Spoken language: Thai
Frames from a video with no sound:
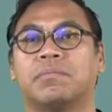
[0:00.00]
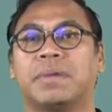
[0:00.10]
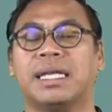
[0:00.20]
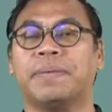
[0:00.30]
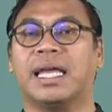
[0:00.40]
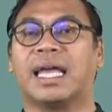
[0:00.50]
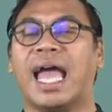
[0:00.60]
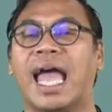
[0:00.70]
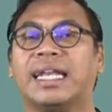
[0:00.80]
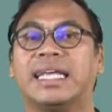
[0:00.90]
ไม่ใช่เพียง
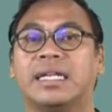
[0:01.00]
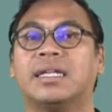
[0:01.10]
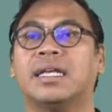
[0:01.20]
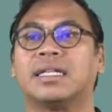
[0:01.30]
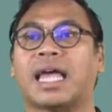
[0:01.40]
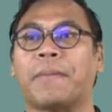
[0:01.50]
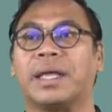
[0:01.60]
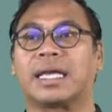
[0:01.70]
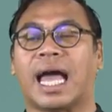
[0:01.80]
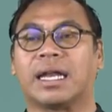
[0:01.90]
แค่ดิน แต่
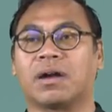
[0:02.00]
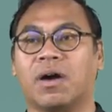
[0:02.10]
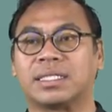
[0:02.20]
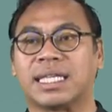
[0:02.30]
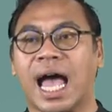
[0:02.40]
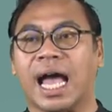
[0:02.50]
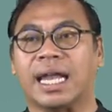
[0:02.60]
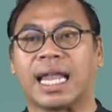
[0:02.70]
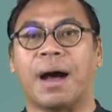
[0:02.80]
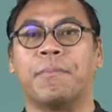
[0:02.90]
เป็นการก่อสร้าง
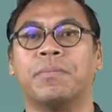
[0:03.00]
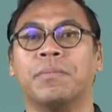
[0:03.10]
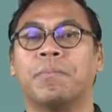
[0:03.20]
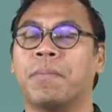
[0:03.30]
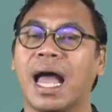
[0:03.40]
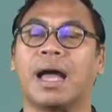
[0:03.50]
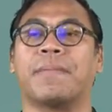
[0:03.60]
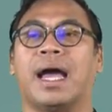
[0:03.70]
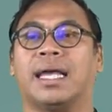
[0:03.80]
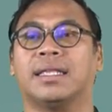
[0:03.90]
และทำมาก
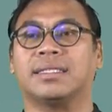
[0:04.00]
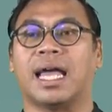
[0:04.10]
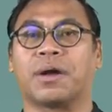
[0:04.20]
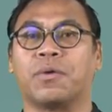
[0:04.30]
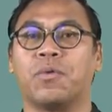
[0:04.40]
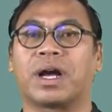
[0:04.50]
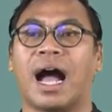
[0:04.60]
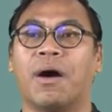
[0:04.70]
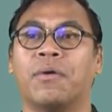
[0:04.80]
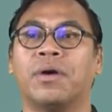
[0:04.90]
มาย ตั้งแต่กรุง
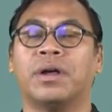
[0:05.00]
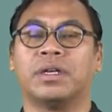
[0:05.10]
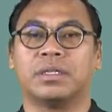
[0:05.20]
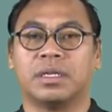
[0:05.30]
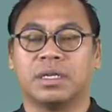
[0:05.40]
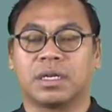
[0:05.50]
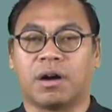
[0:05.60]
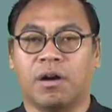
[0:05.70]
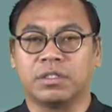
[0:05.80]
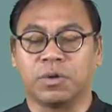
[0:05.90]
เก่า
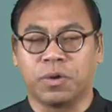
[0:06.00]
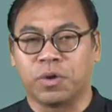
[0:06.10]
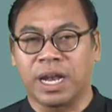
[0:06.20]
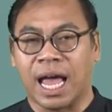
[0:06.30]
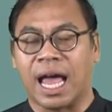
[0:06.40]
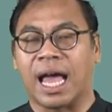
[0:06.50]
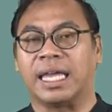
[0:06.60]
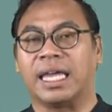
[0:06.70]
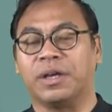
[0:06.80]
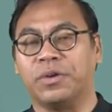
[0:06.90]
ของสุโขทั
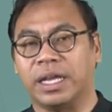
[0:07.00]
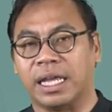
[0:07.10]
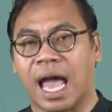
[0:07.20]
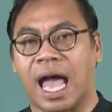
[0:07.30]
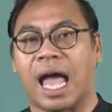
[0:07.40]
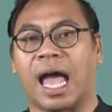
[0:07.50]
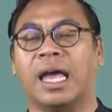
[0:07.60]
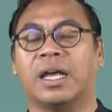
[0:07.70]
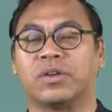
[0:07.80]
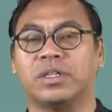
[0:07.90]
ยอยุธยา
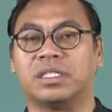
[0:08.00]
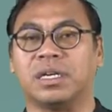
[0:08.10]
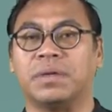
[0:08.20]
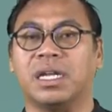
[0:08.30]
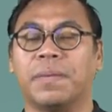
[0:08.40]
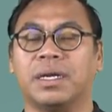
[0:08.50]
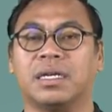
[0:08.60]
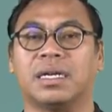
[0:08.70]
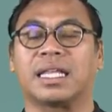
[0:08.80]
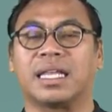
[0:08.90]
จนสืบเนื่องมา
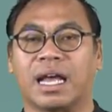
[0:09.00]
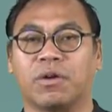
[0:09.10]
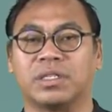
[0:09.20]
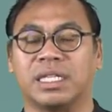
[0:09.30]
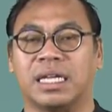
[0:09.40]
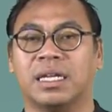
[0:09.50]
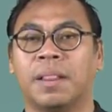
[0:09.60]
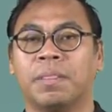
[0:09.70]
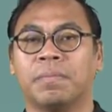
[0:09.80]
ถึงรัตนโกสินทร์